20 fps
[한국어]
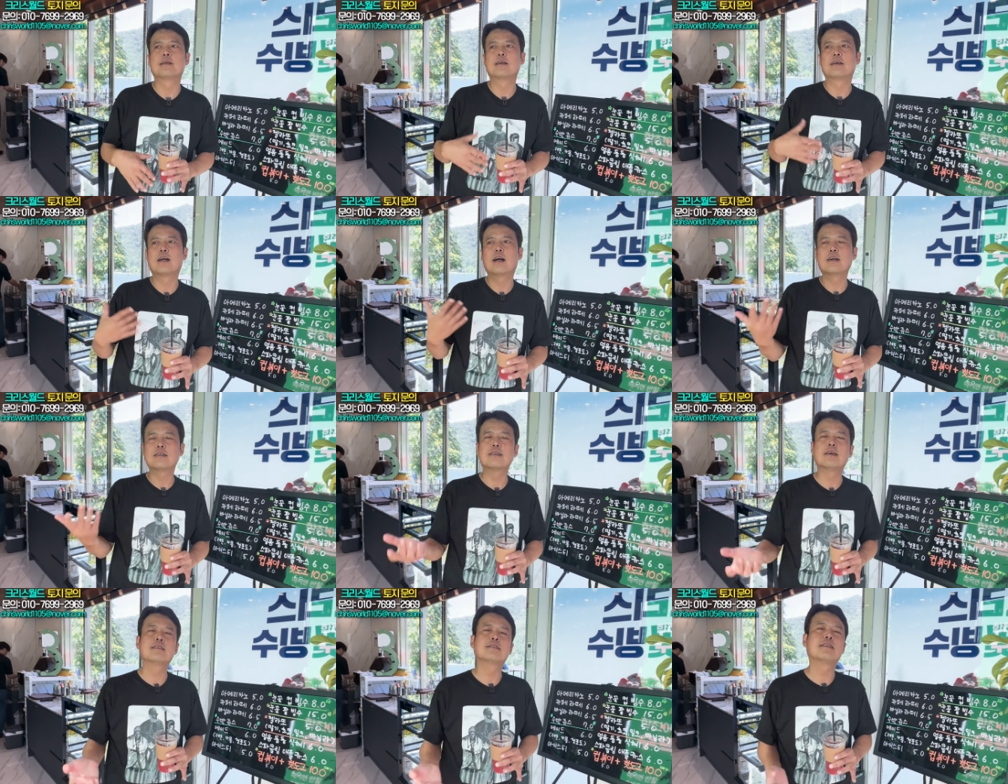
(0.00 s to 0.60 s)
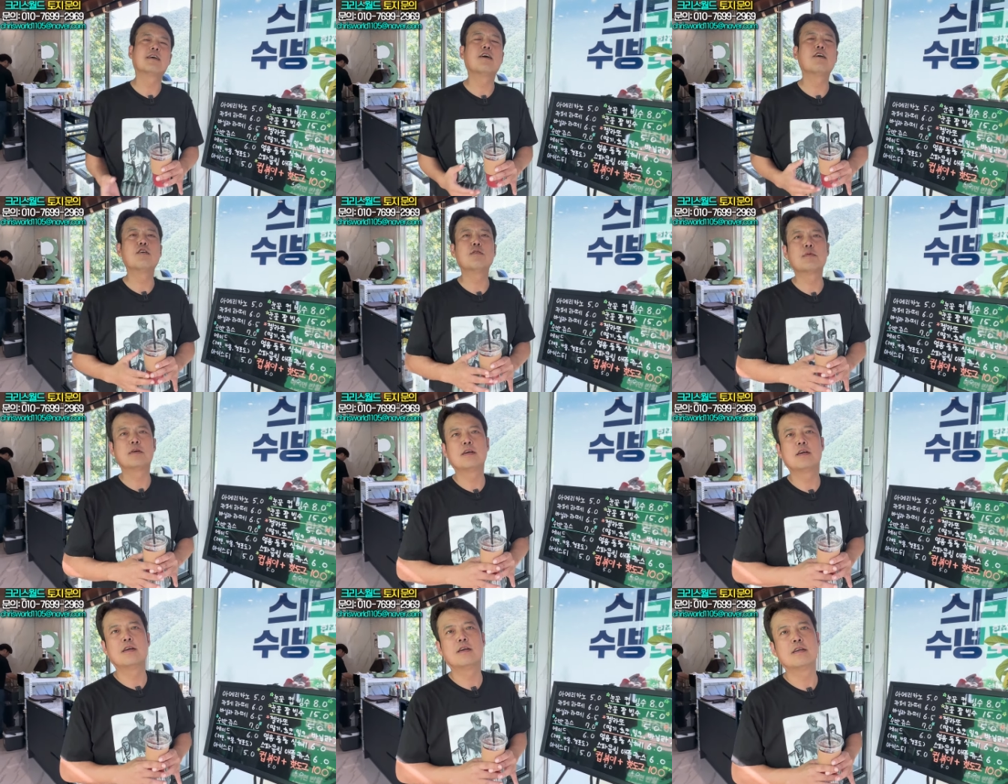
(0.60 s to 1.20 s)
항상
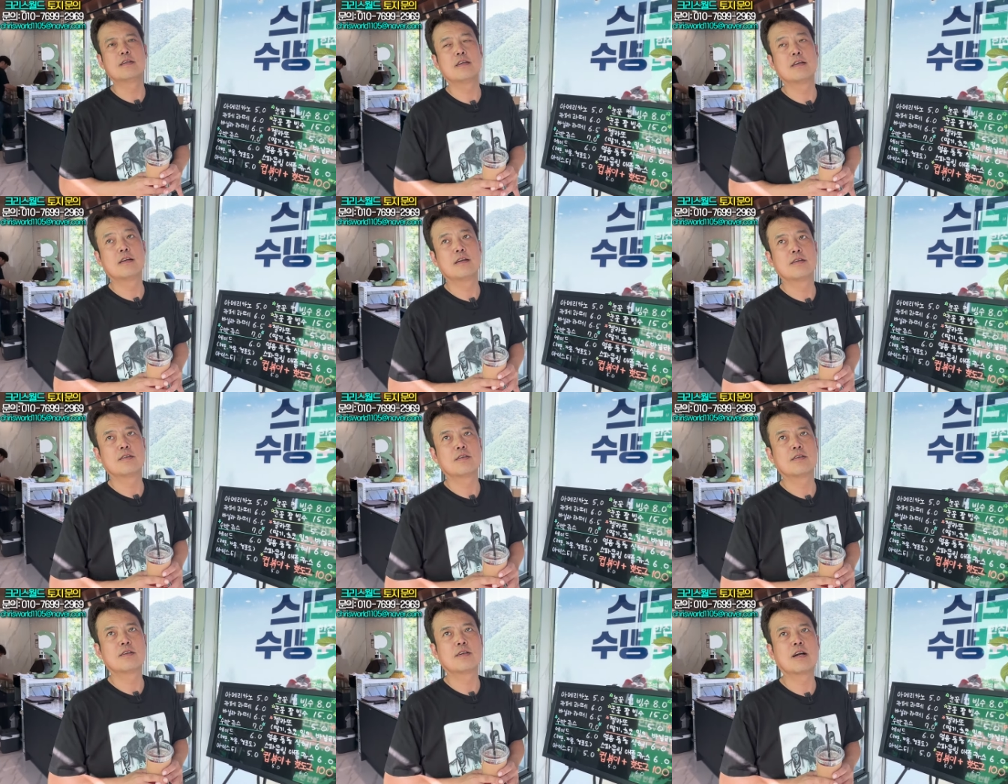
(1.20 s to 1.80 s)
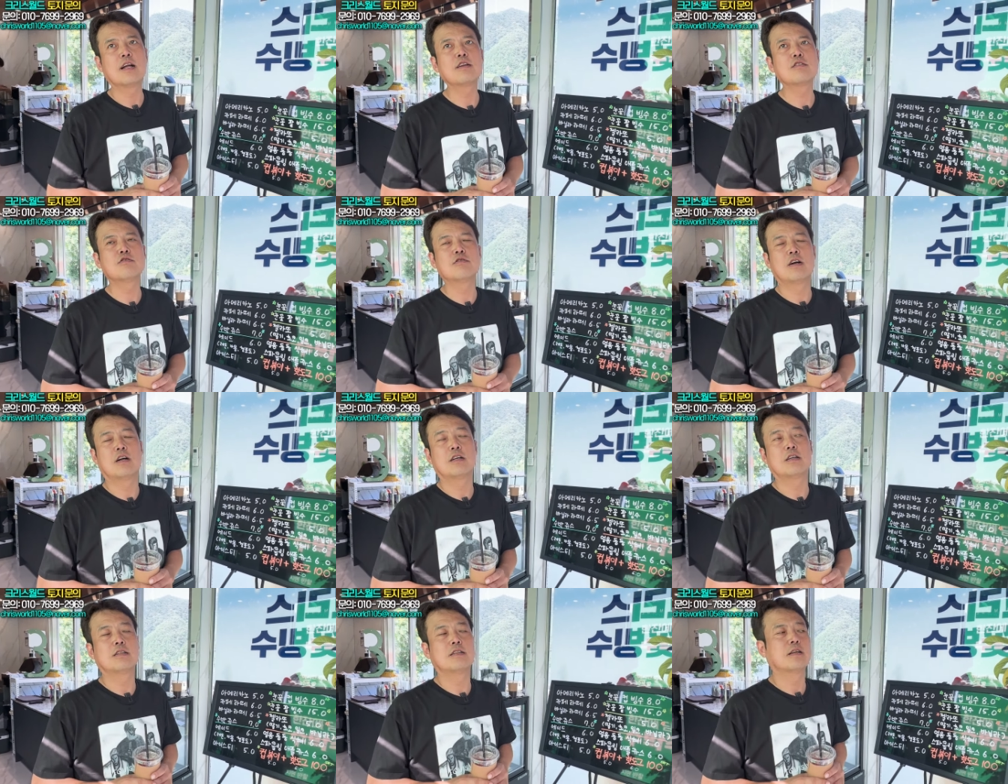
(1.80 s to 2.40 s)
사업에 대한 거를 깔고
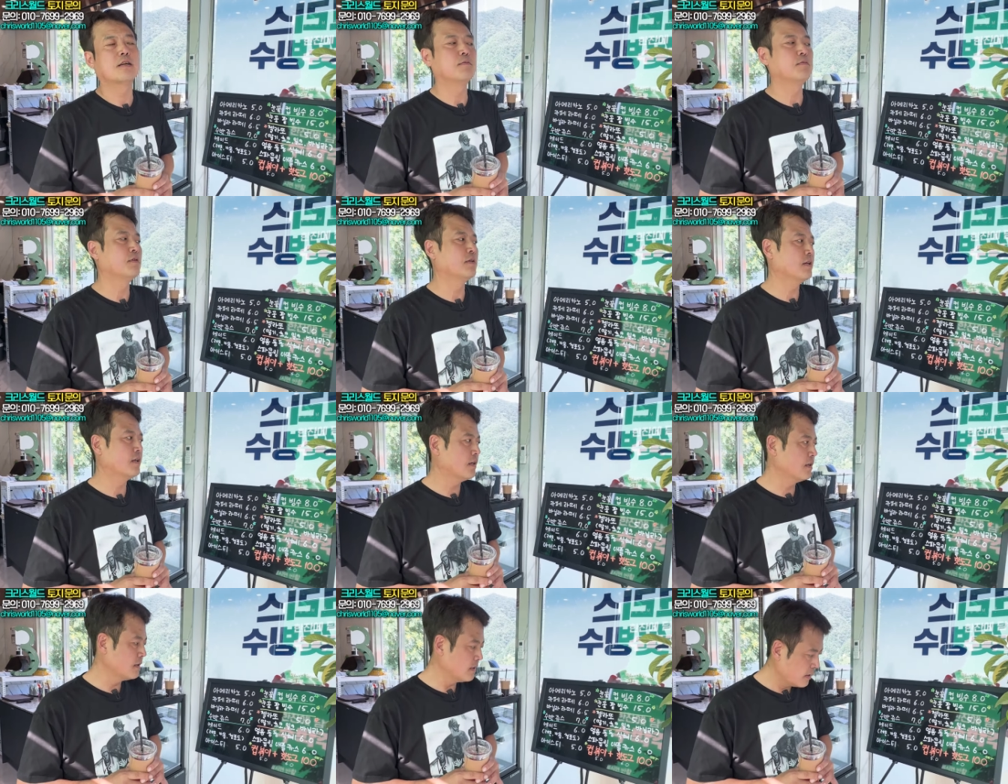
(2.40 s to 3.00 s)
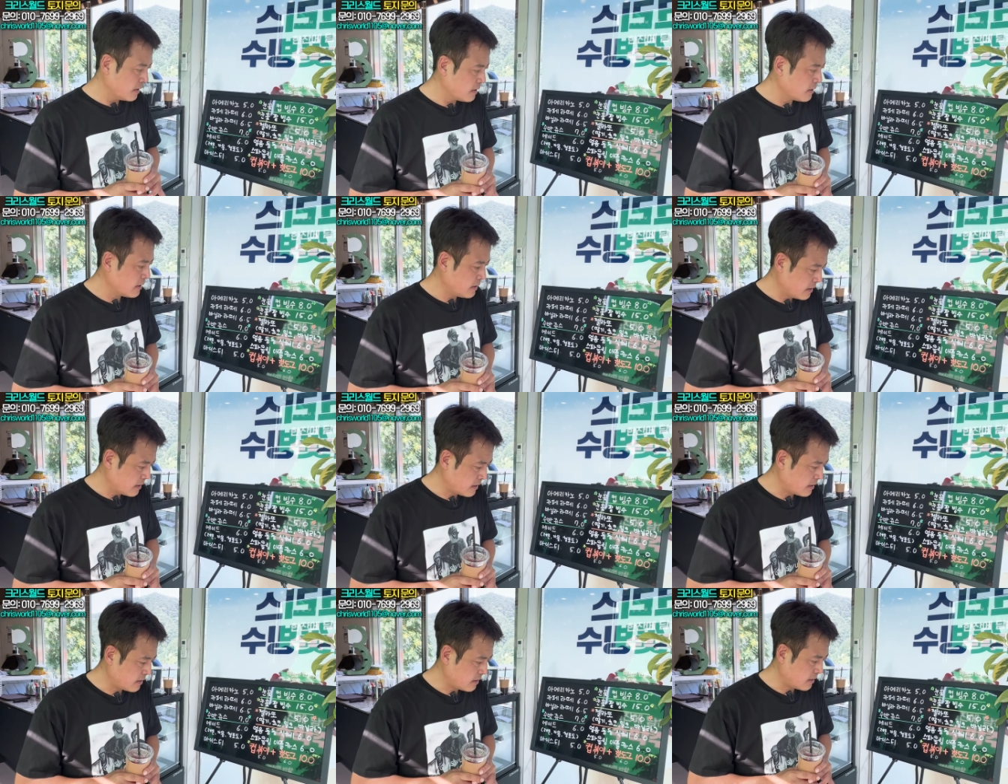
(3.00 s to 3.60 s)
가기 때문에,
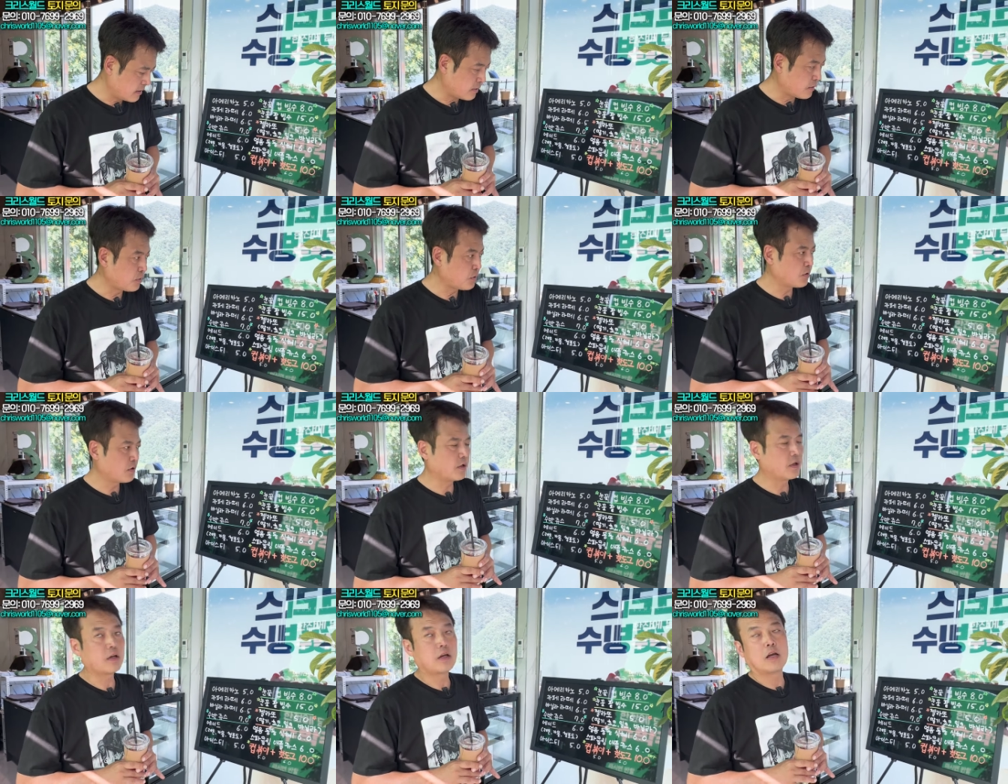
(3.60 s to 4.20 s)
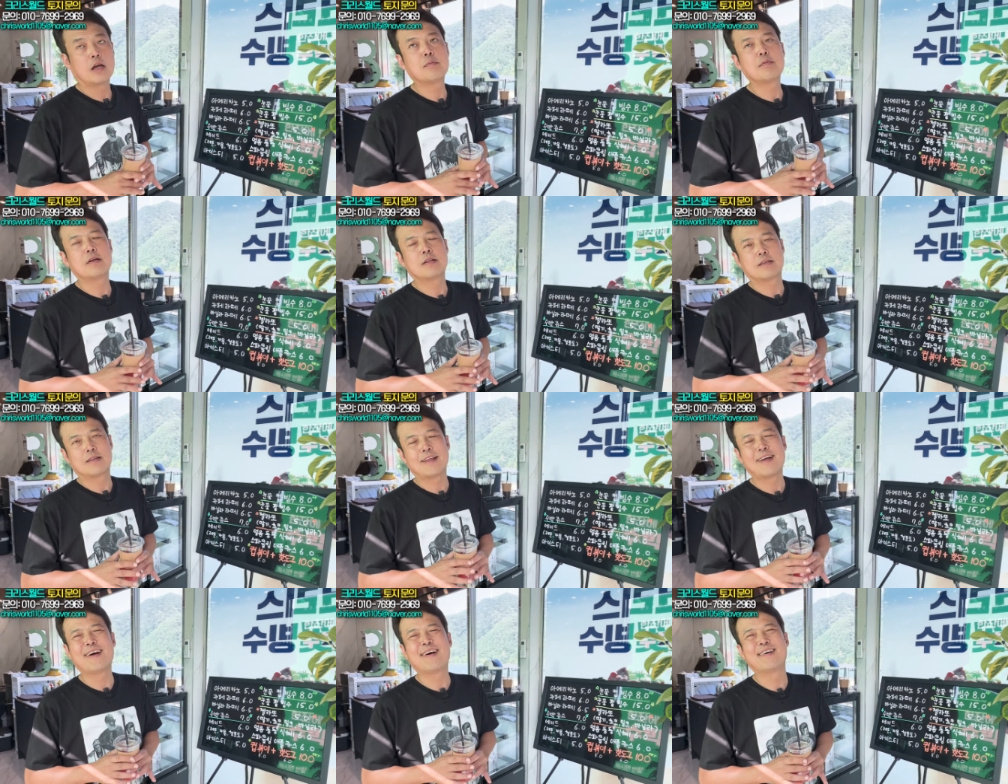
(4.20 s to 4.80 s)
예, 그렇게
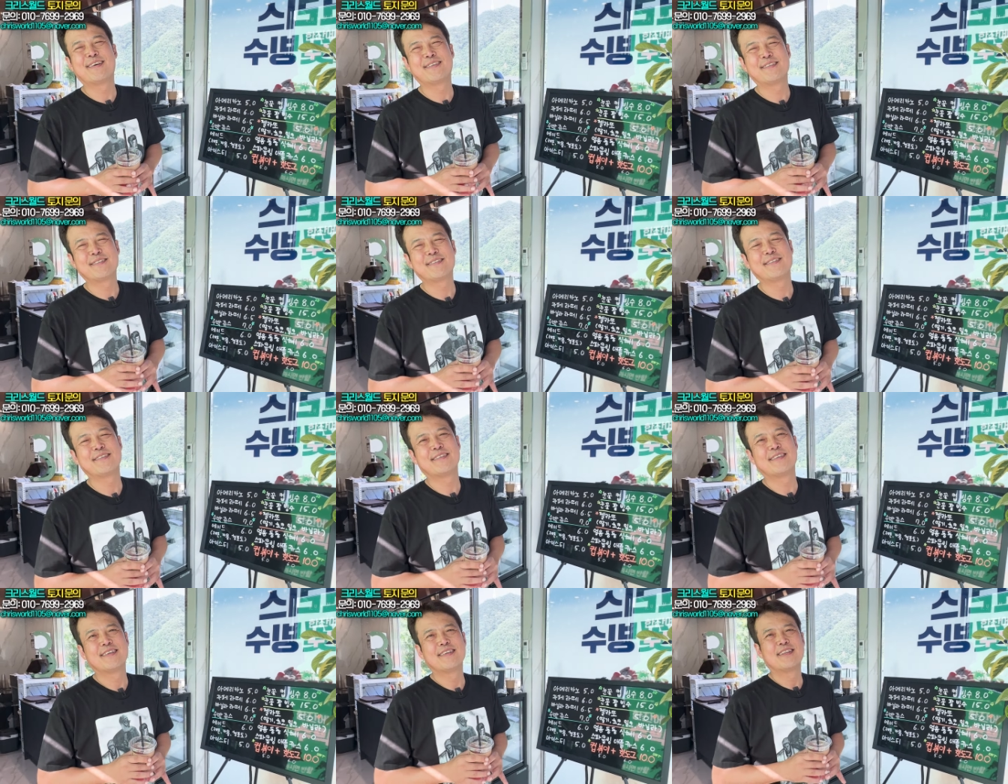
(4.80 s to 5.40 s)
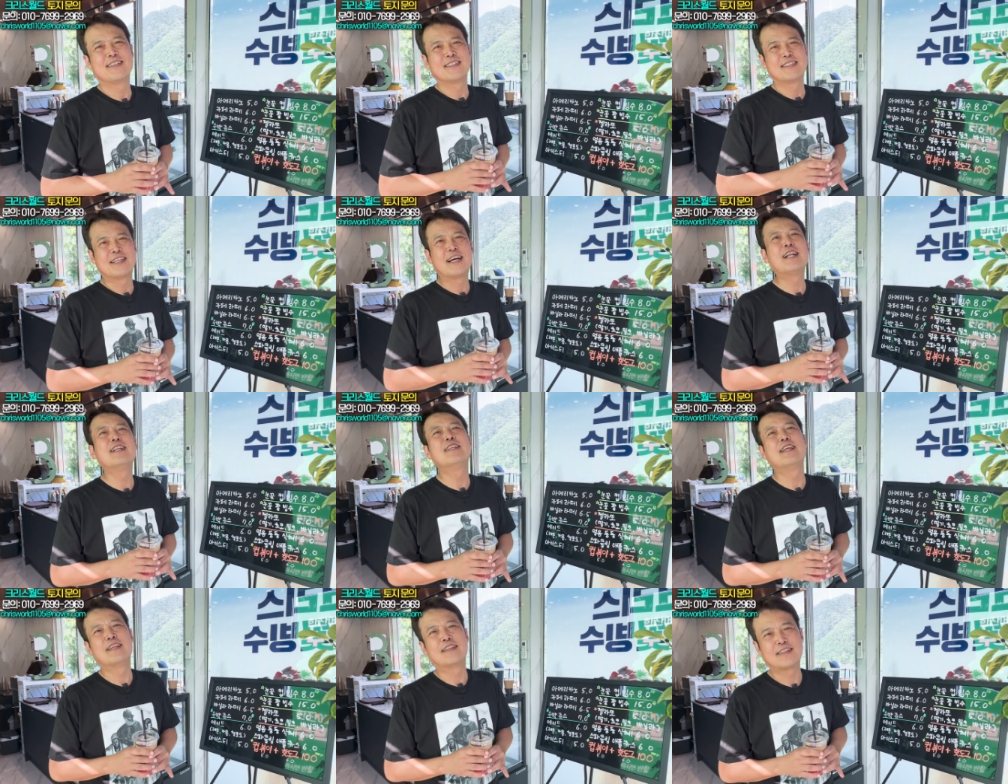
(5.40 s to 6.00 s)
해봤다,
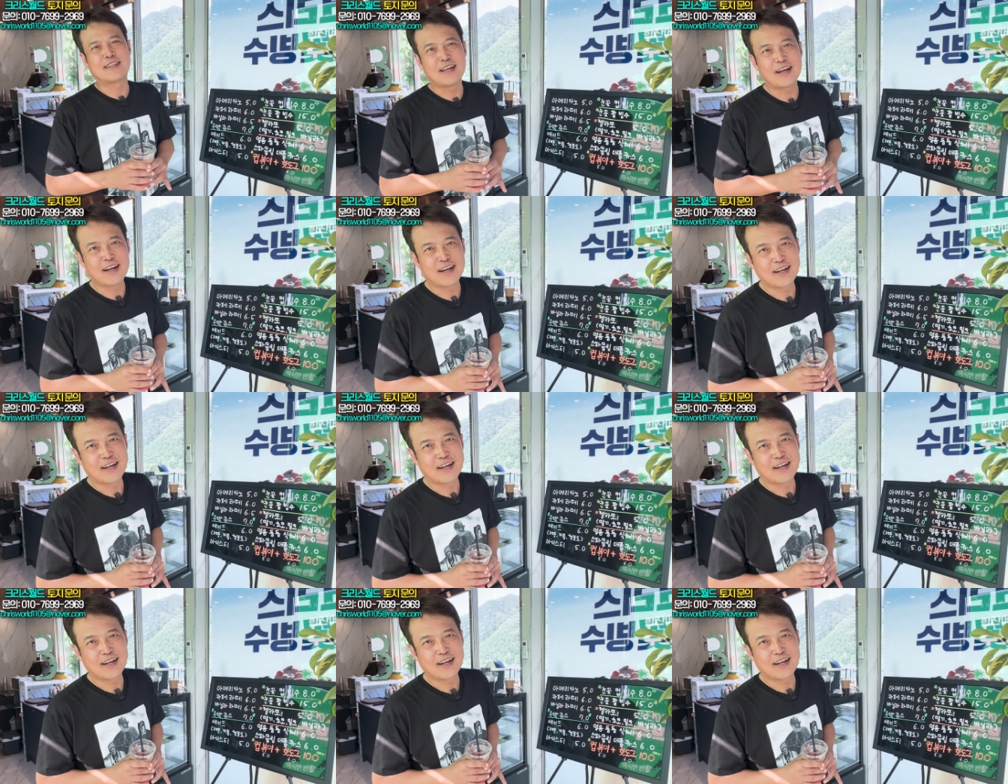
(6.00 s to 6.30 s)
잘 됐다,